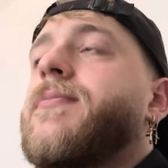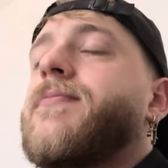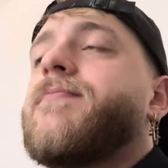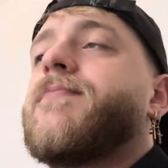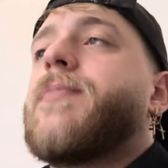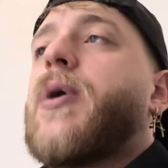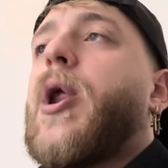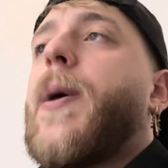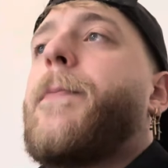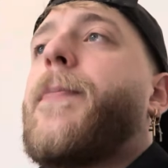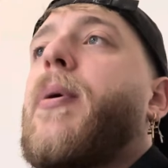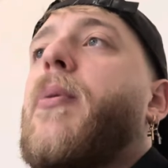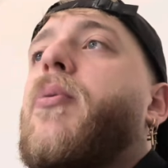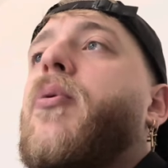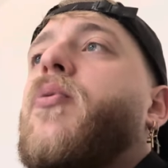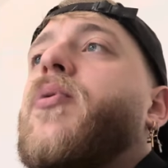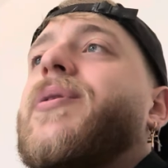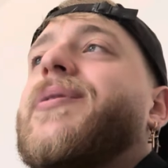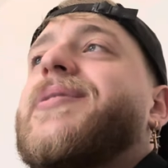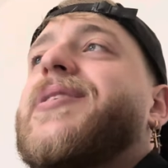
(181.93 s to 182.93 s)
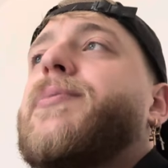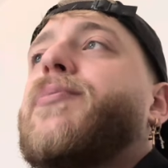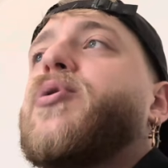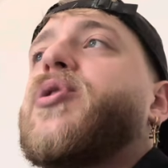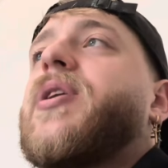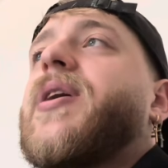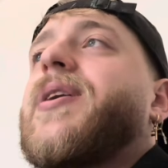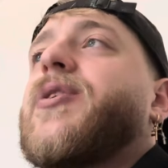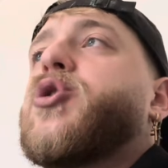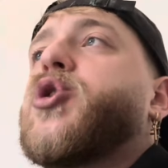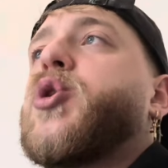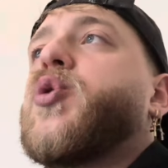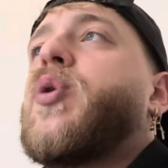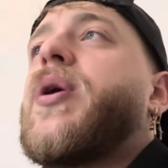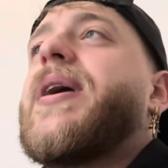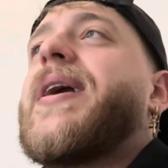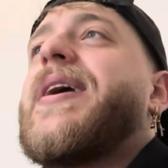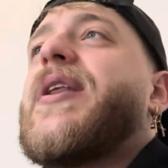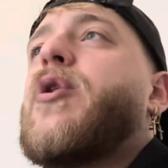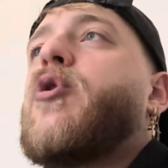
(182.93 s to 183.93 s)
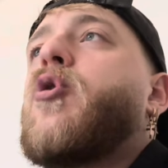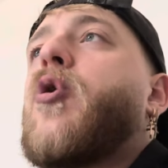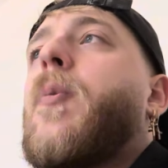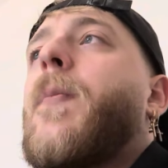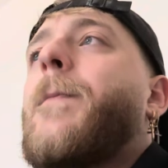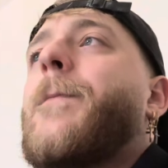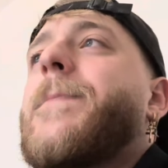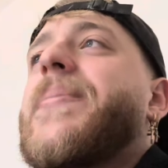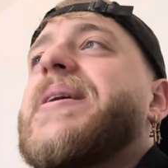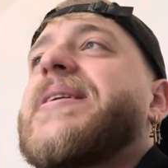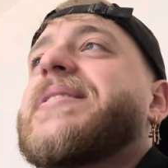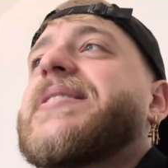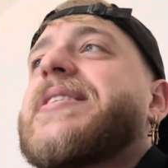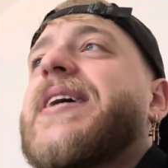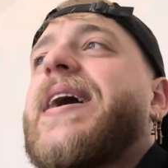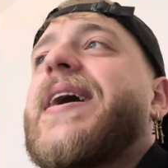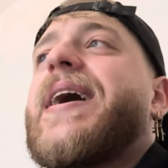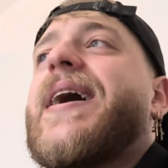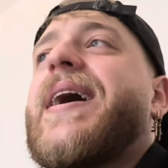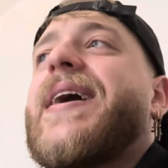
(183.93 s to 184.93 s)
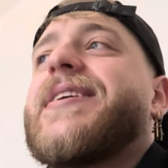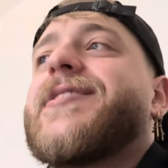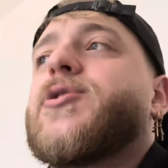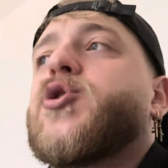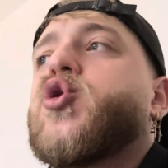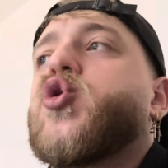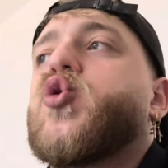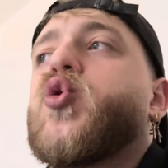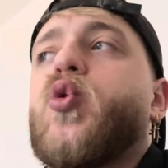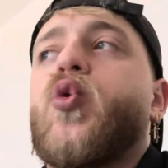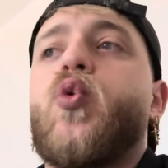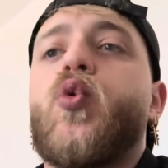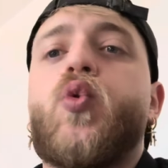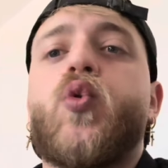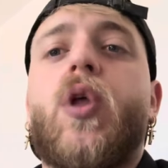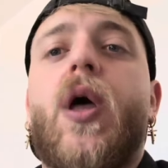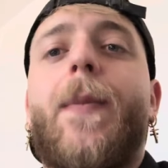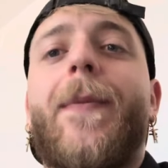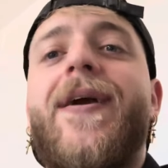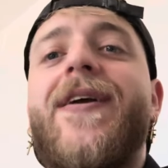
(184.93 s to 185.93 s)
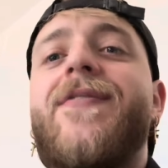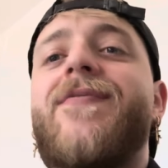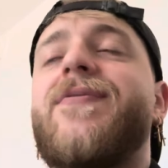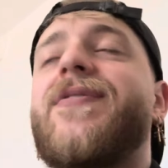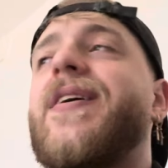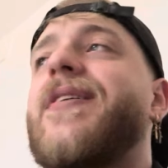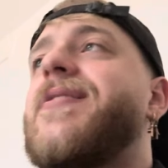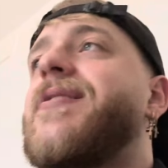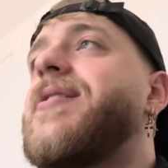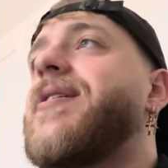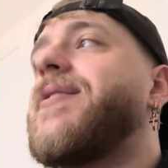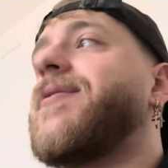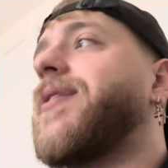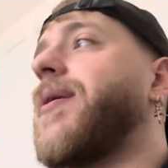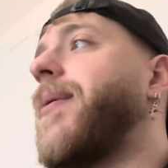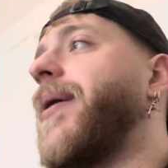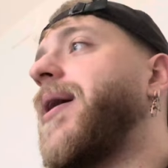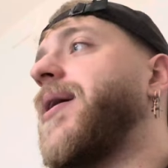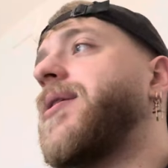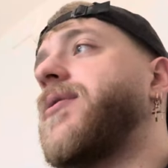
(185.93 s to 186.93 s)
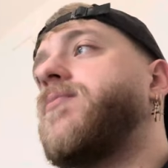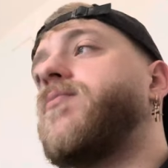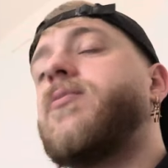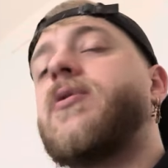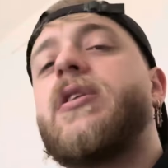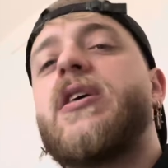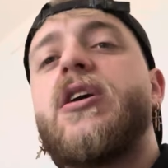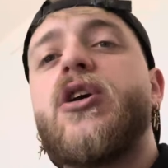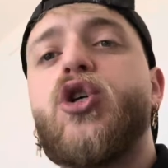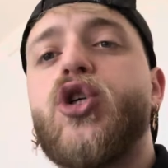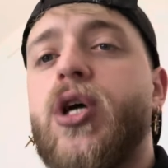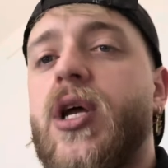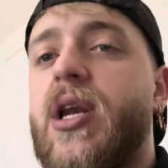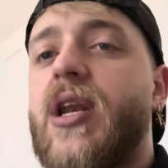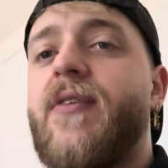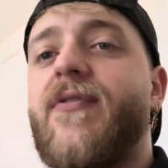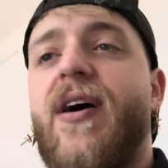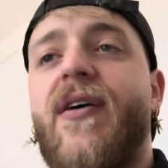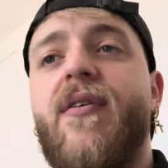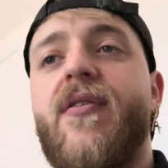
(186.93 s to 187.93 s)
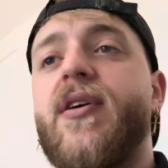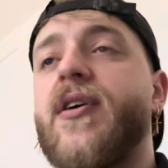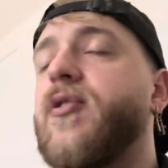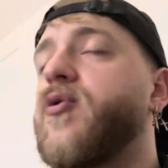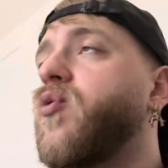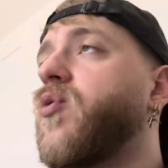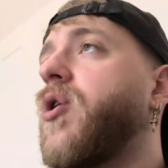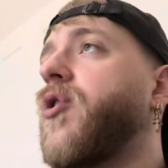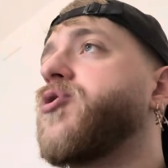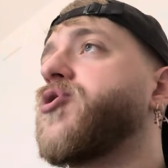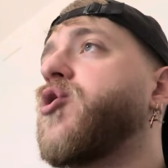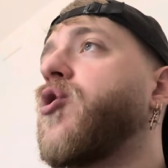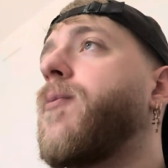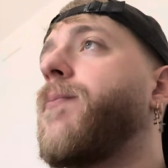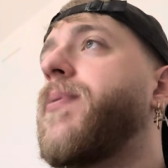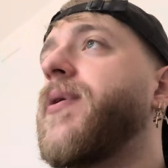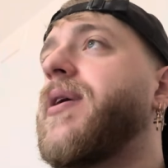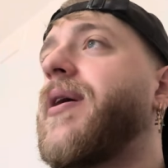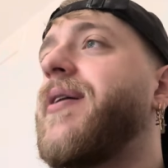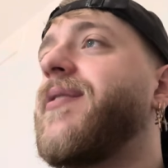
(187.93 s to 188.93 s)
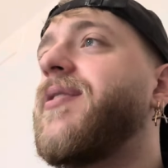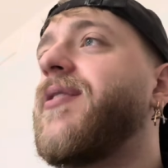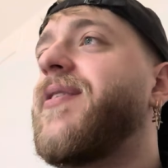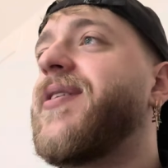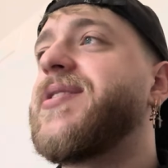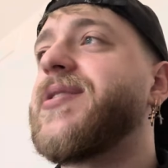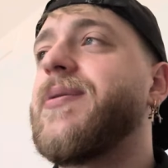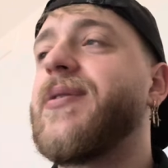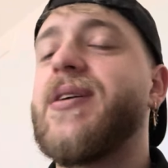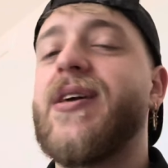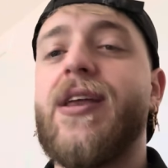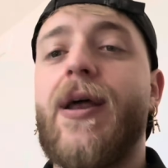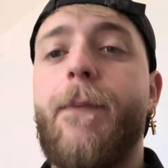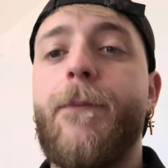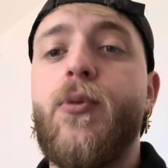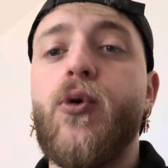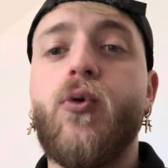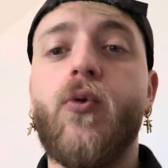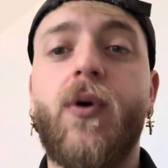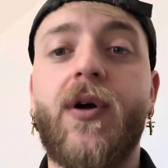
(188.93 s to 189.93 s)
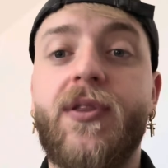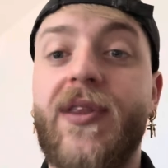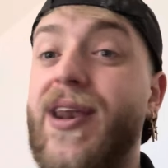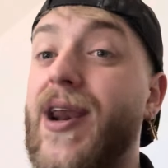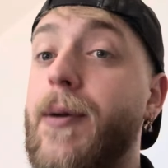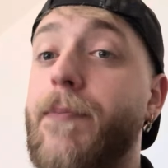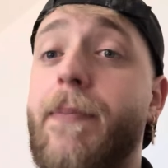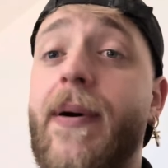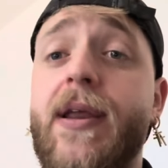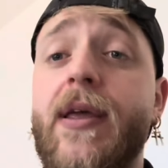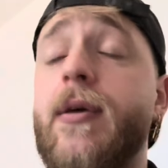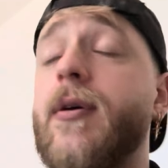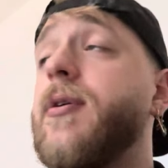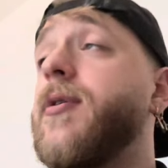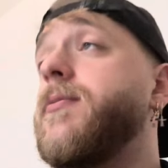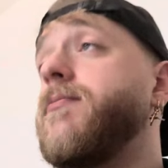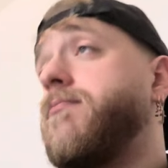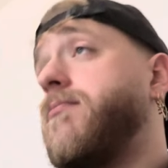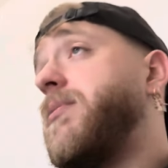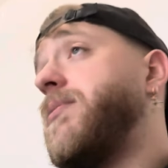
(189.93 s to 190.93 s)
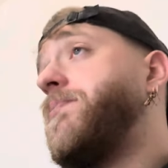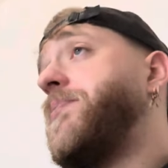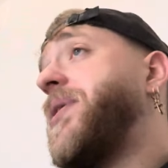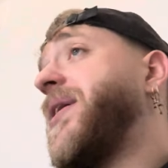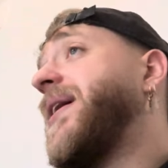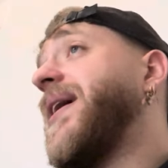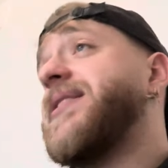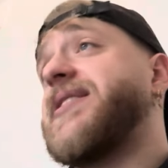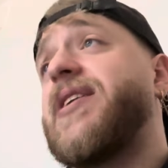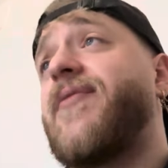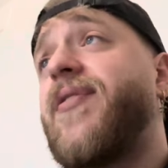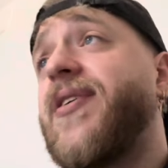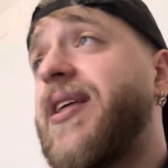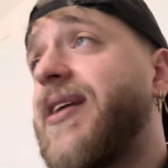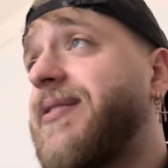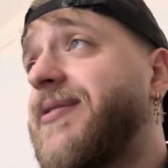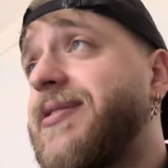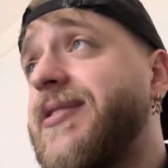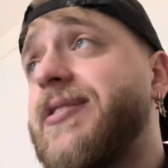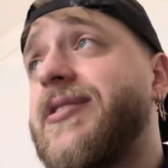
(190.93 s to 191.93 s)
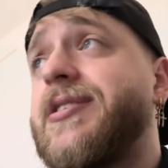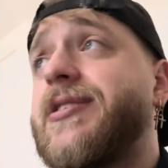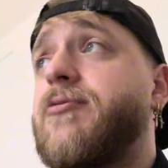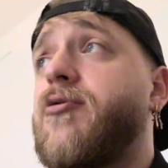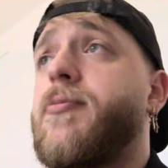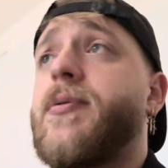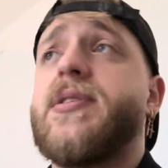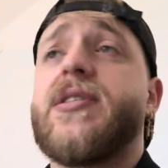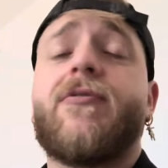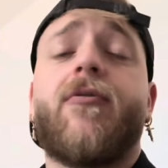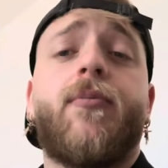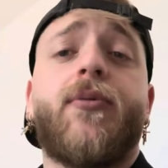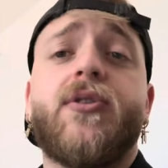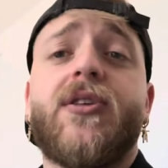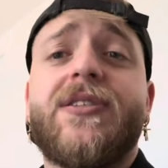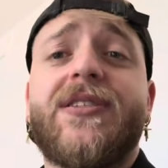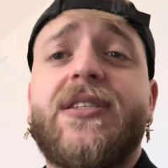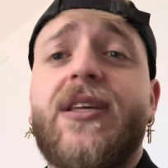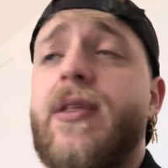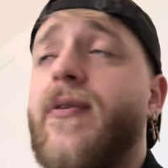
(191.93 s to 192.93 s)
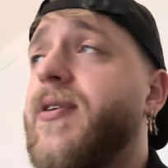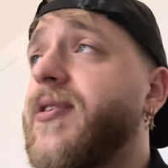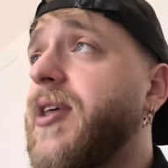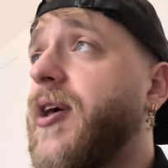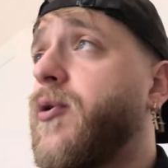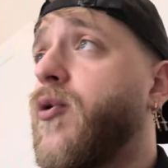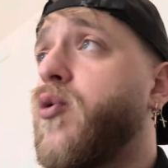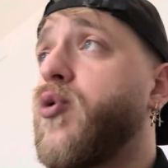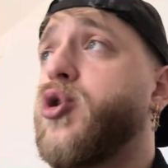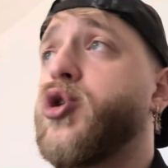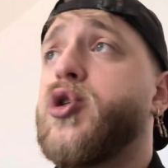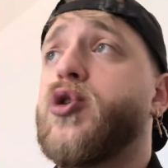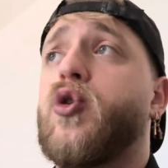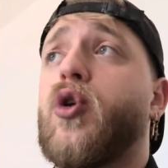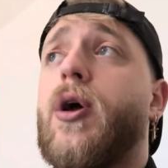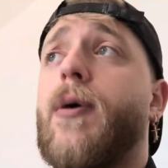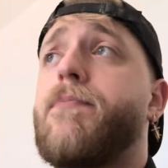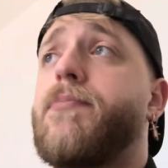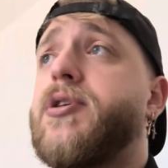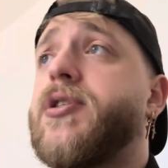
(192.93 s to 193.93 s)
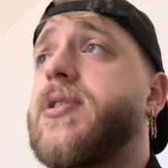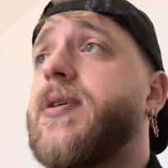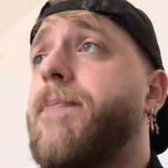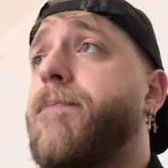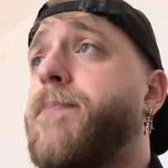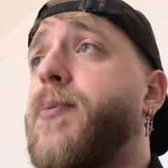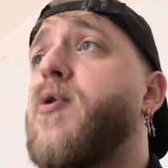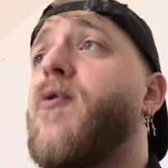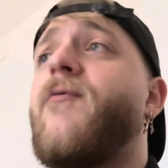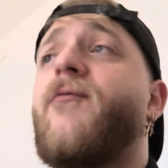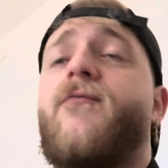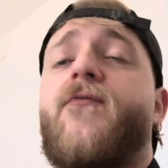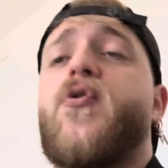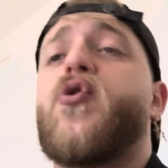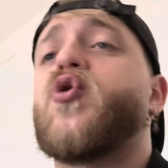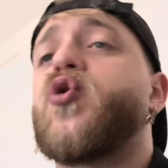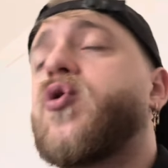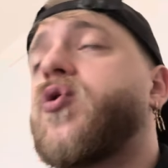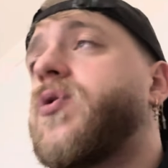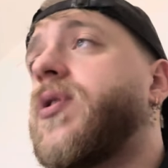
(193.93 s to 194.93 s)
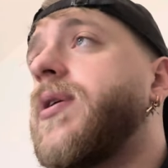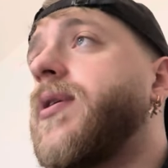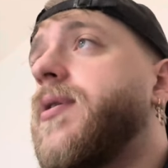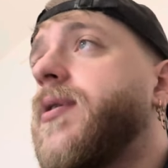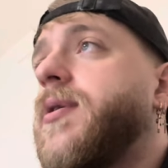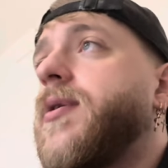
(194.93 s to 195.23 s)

però è proprio quel tipo di calciatore che non mi sa assolutamente di niente. Magari dieci anni fa avrei detto una cosa completamente diversa perché la Biu quando era al Parì. Mica sava tantissimo. Pensavo potesse diventare uno dei centrocampisti più forti